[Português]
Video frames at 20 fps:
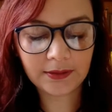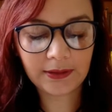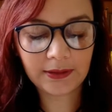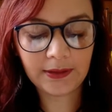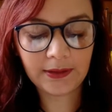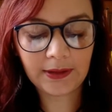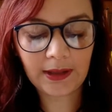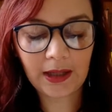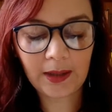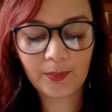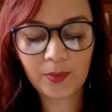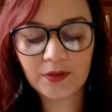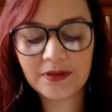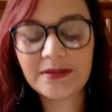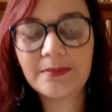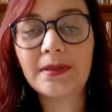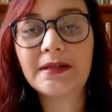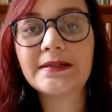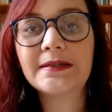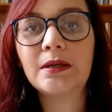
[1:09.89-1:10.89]
é,
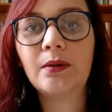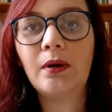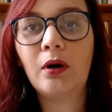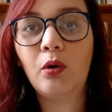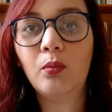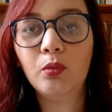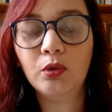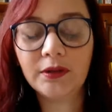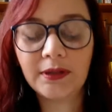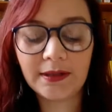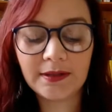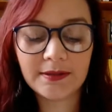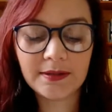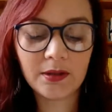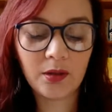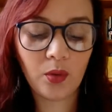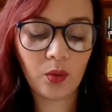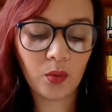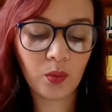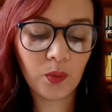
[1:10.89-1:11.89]
Aproximação ao
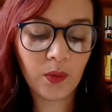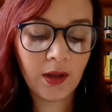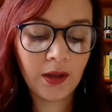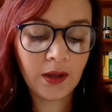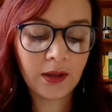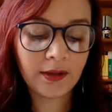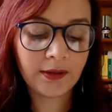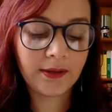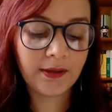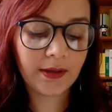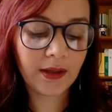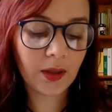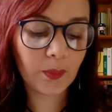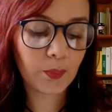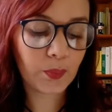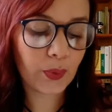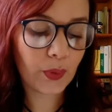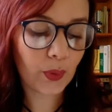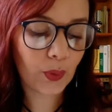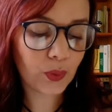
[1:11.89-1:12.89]
Mutassim, ou The
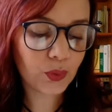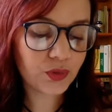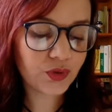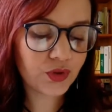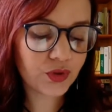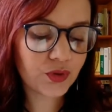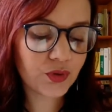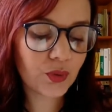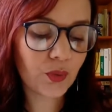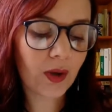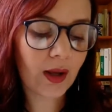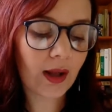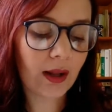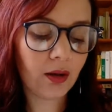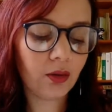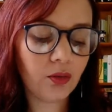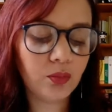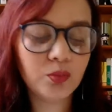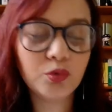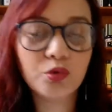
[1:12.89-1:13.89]
Approach to
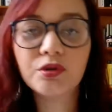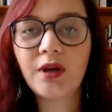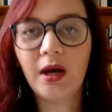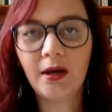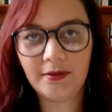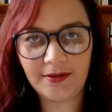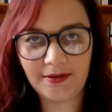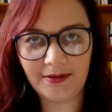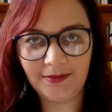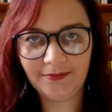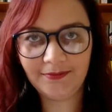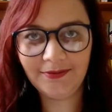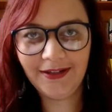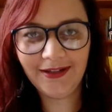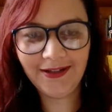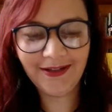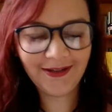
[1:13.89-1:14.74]
Al Mutassim.